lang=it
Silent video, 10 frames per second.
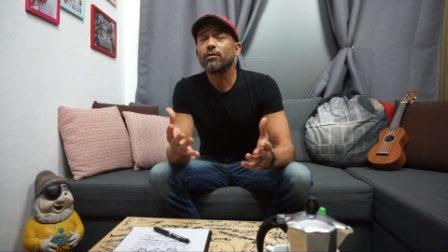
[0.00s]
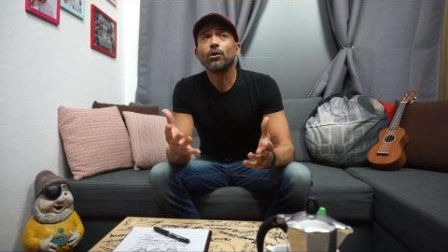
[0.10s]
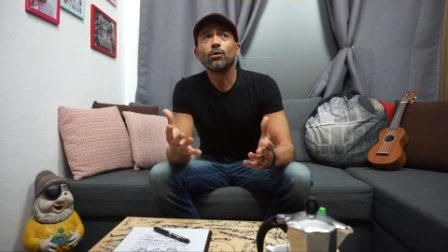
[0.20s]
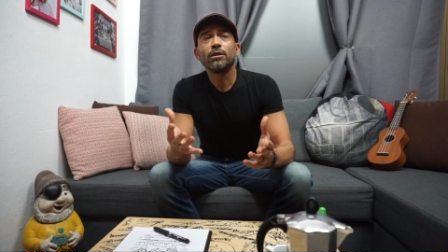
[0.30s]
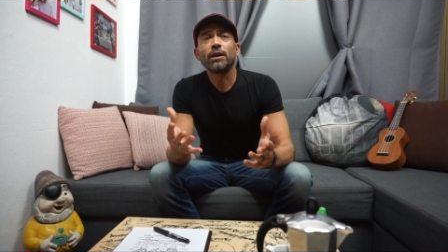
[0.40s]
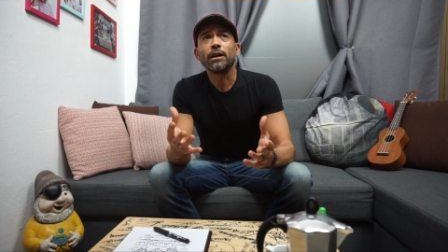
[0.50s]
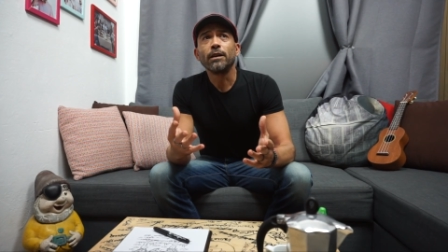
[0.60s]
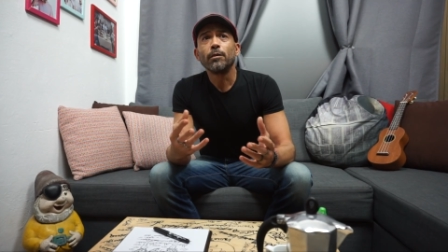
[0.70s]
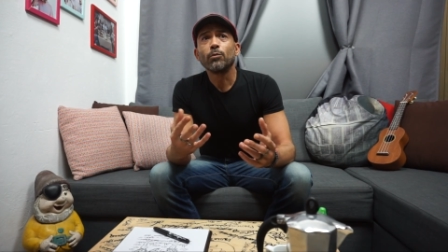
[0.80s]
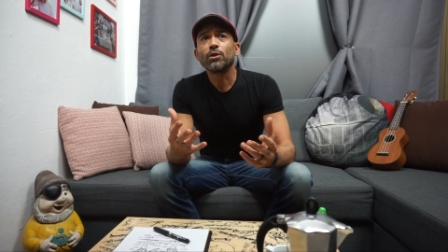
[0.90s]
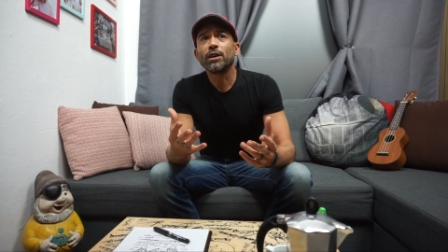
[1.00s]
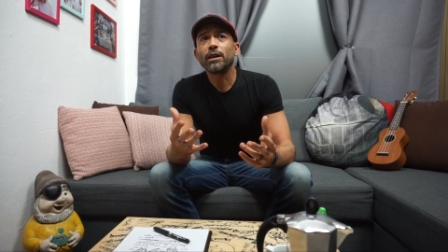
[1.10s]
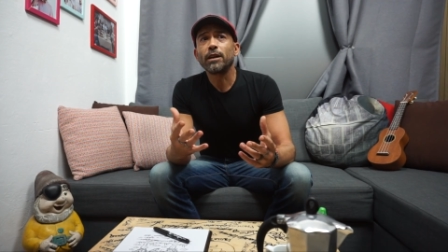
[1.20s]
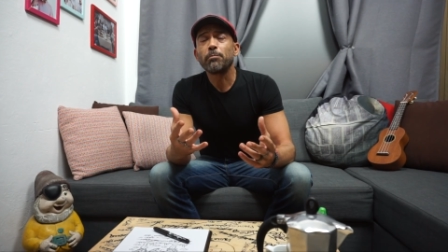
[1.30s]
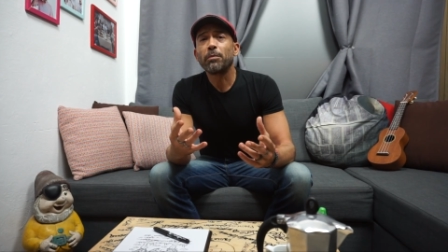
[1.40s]
a volte
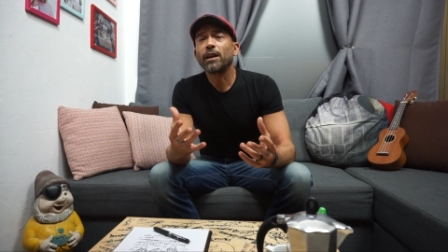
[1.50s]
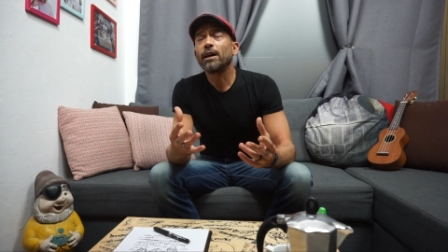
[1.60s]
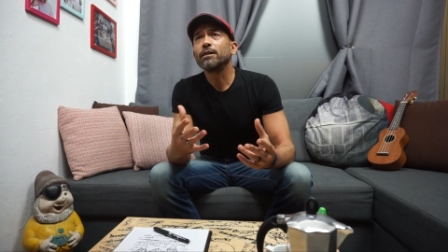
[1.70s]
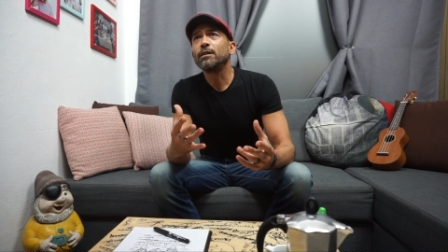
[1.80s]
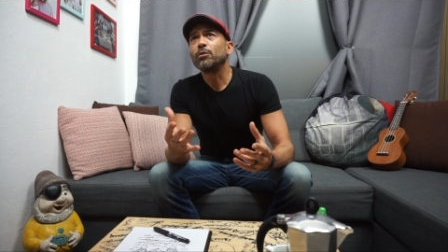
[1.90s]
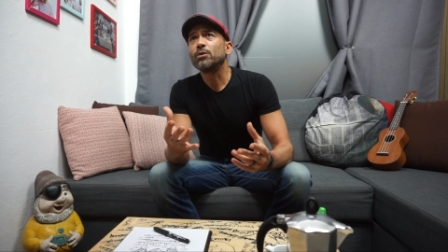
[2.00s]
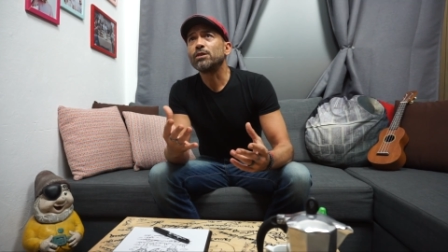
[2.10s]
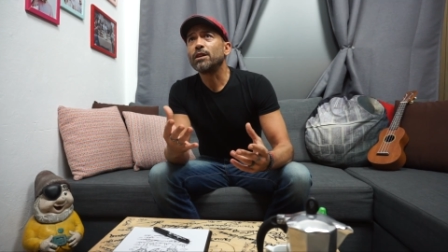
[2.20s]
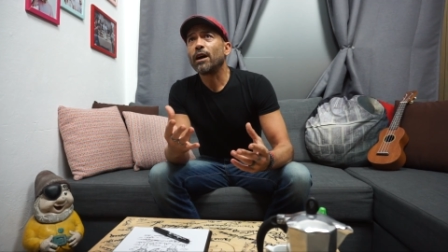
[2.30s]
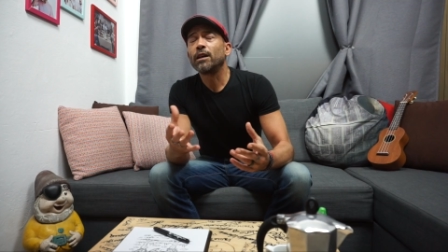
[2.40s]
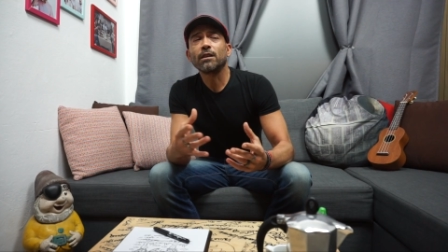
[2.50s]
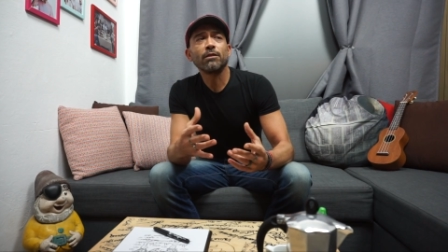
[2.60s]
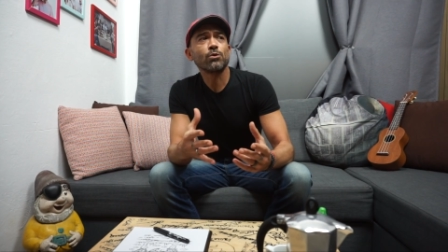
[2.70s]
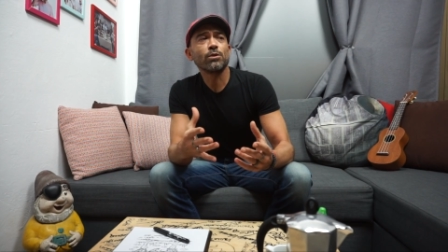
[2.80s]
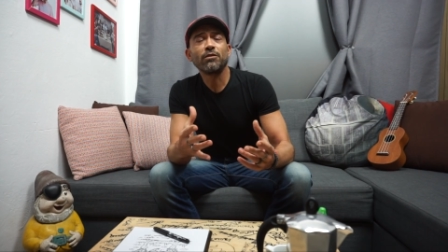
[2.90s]
poter parlare di poesia
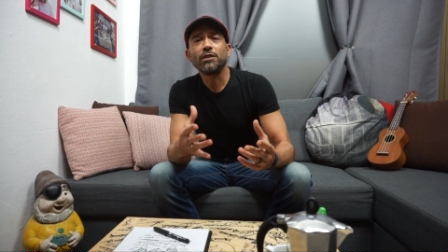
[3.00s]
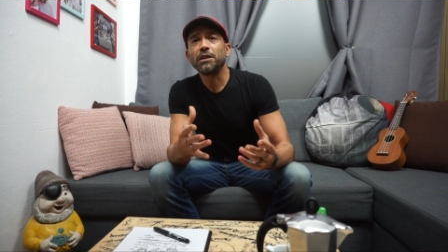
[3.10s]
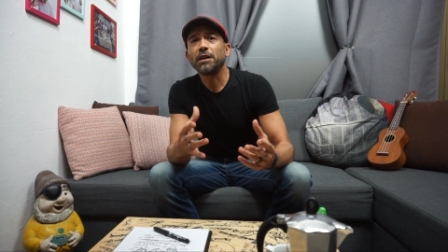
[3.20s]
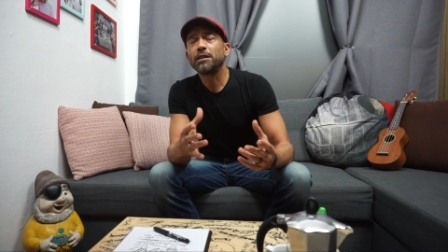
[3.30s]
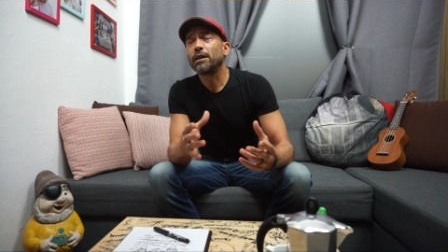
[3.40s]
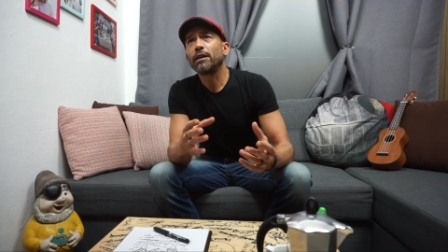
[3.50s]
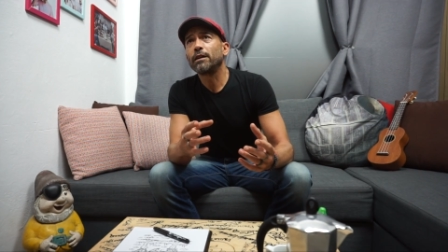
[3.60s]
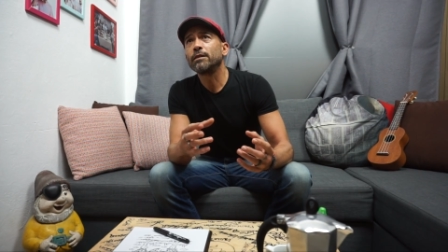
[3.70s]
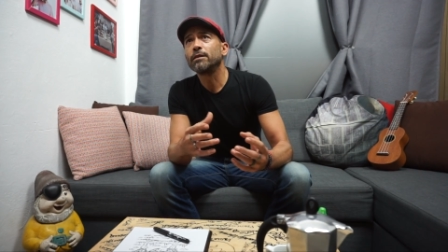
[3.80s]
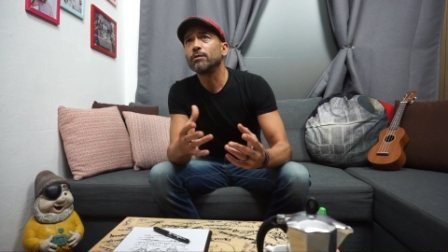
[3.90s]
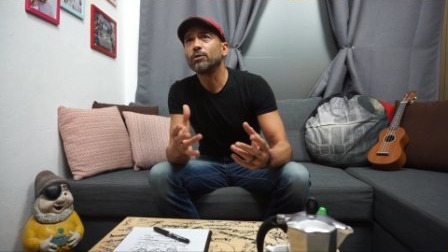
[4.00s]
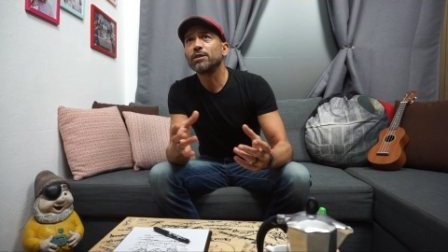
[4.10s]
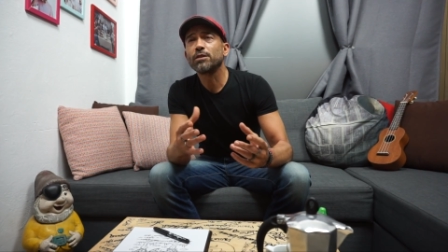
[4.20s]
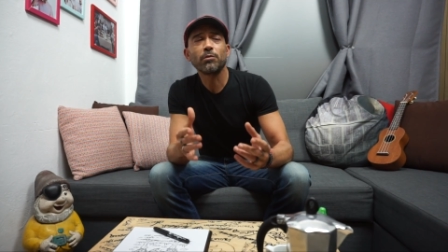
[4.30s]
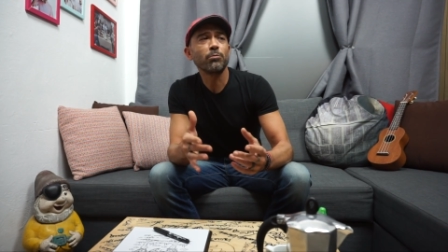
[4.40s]
attraverso una vignetta che vuole
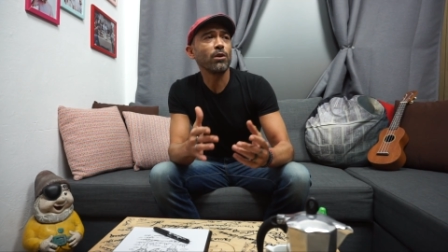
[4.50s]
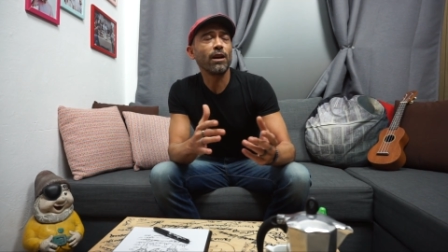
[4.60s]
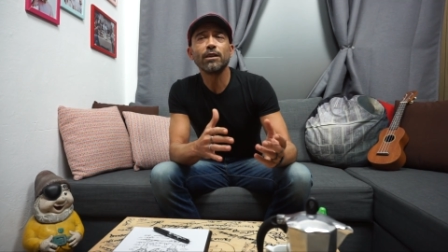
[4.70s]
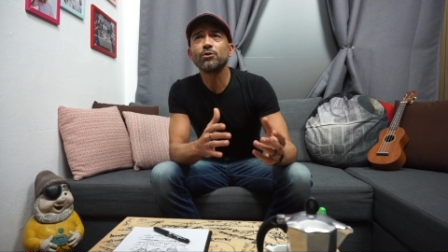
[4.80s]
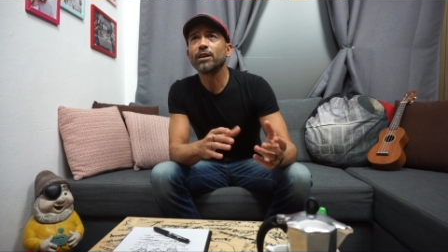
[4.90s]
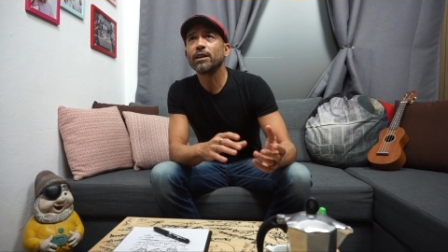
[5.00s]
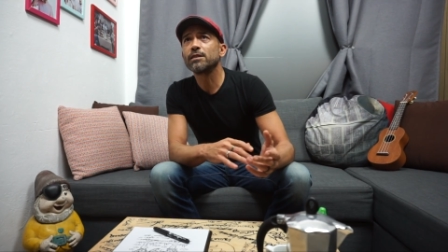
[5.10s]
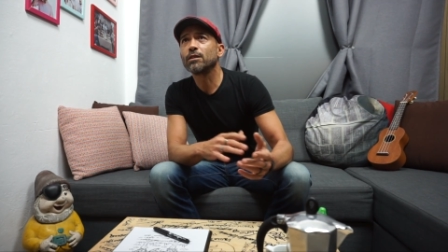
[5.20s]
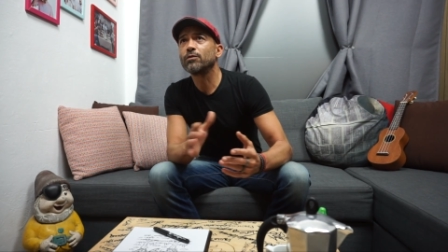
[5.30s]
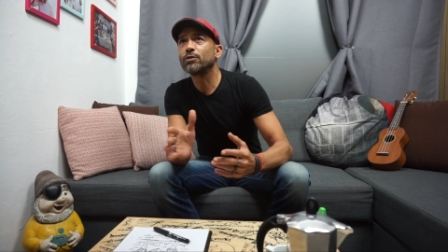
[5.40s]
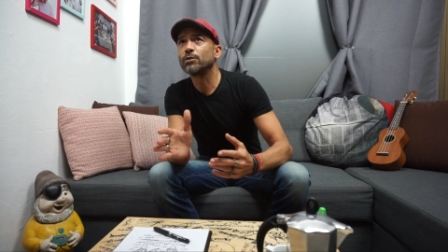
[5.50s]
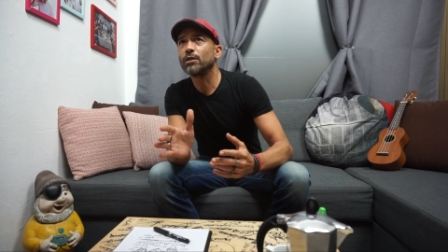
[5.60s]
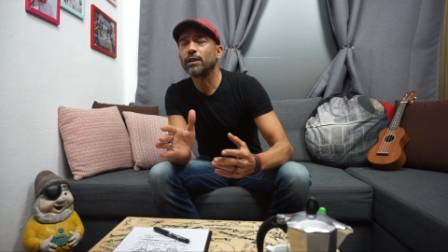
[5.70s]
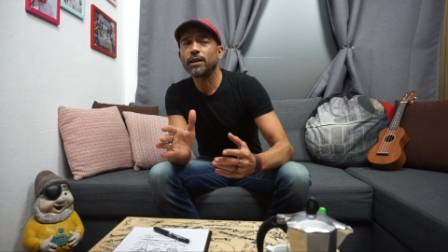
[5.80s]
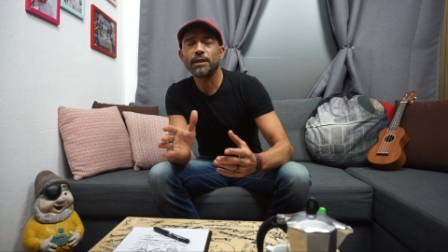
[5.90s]
essere proprio la leggerezza confronto
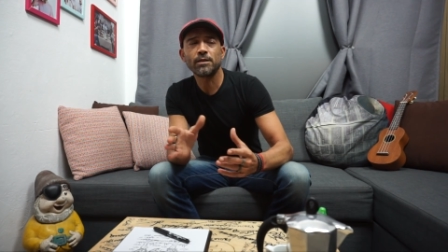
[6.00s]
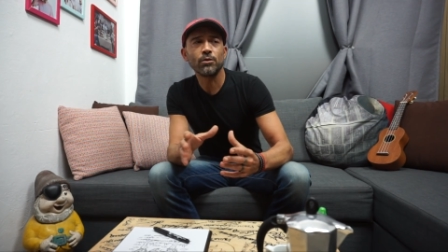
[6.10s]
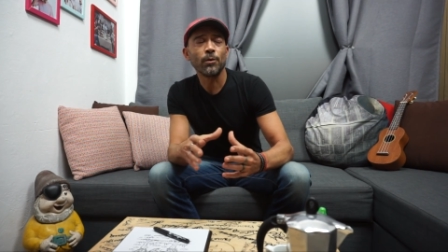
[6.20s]
al resto.